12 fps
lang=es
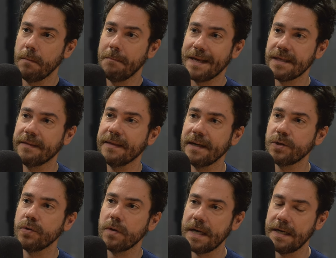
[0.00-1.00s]
Más
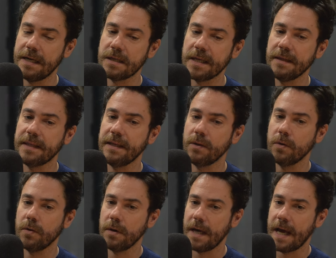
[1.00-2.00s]
estrecho en el
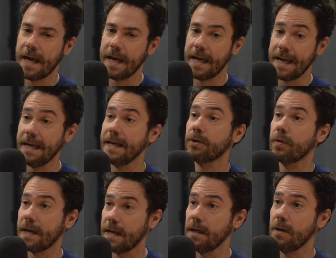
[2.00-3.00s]
sentido ah,
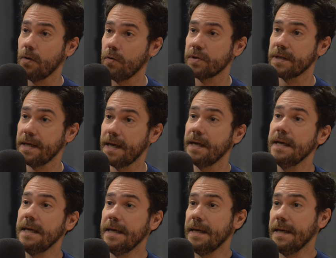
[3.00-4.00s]
electoral, o sea,
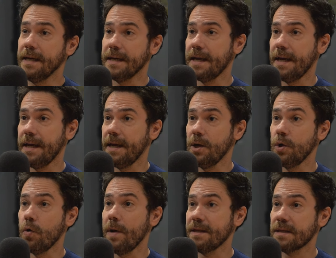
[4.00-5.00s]
que
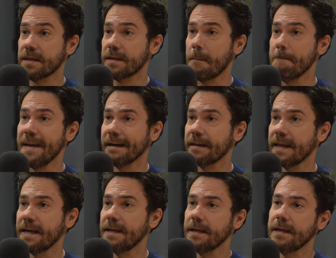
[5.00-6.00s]
no es
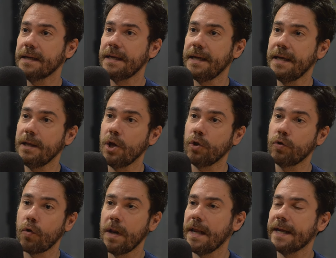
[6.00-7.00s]
verdad que
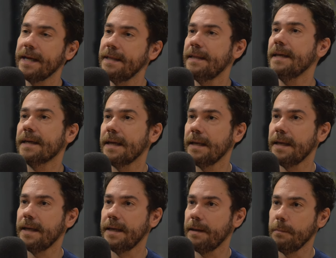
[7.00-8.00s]
toda gente que
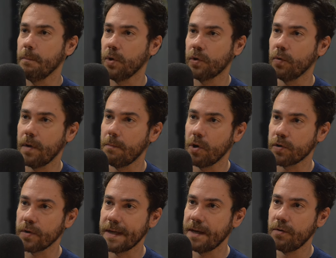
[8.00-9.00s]
le votó a
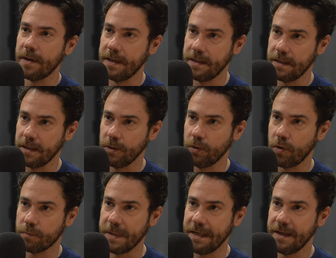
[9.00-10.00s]
Bolsonaro en
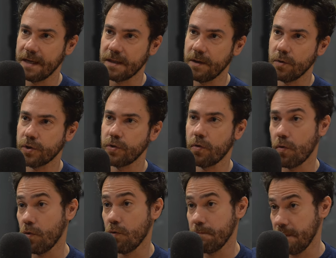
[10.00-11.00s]
2018
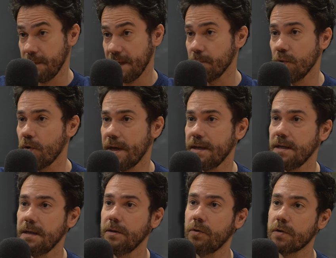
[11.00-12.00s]
o mismo
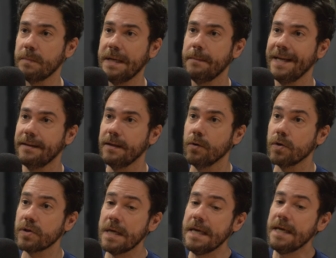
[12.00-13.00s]
en
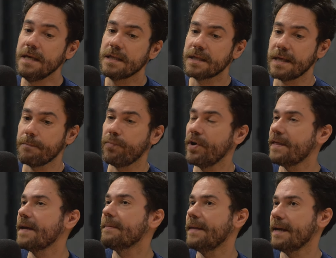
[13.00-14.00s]
2022 se
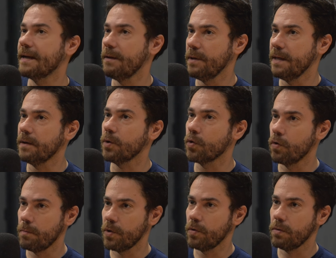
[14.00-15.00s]
pueda describir
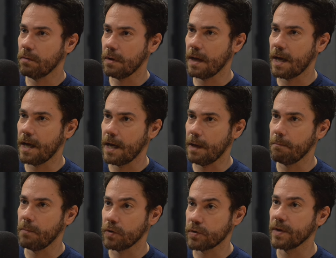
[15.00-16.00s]
como ah,
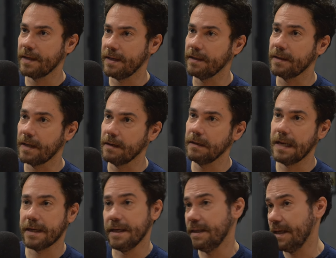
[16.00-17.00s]
bolsonarista. La
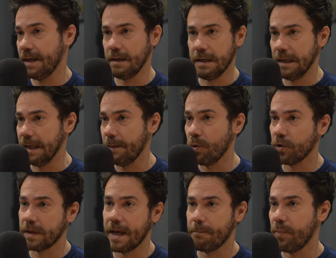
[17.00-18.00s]
gente le
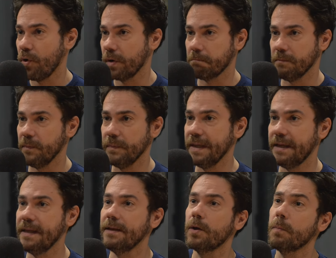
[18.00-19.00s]
vota por
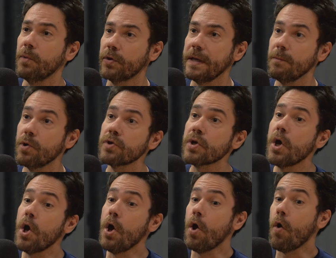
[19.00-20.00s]
distintos motivos,
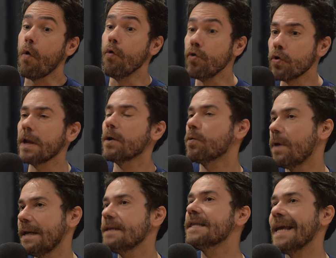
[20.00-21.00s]
claro. uno de los
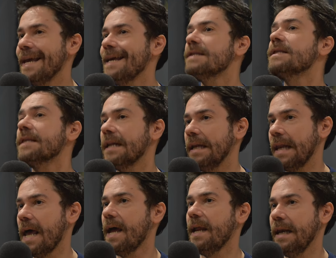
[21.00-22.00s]
cuales es
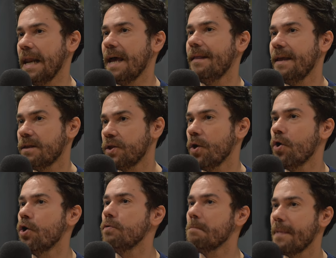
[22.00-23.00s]
la,
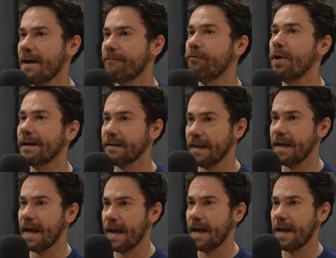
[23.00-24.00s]
adhesión más fuerte
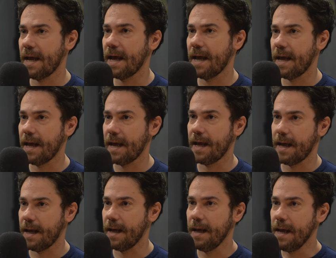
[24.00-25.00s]

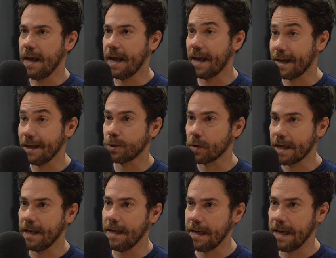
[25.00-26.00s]
a, aquello
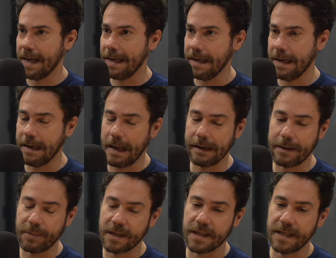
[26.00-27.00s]
que él
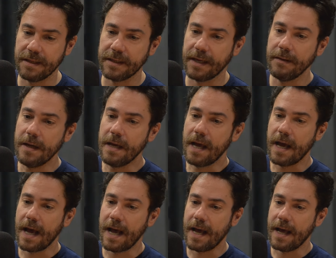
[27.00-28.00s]
representa,
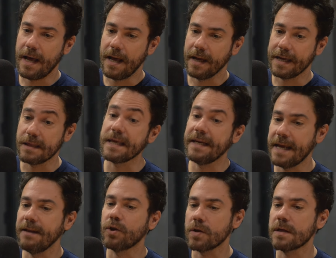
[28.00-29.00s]
a, que
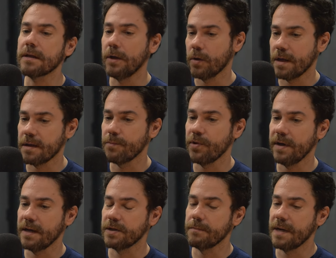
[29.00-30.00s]
sería entonces lo que se
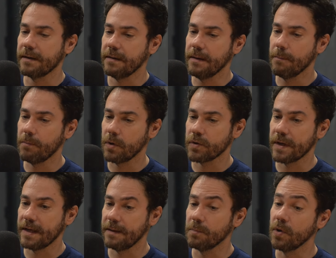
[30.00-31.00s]
podría llamar
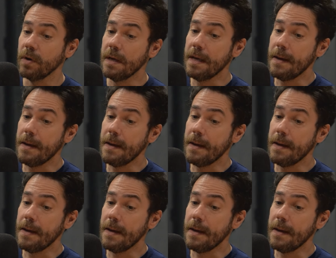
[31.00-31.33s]
bolsonarismo.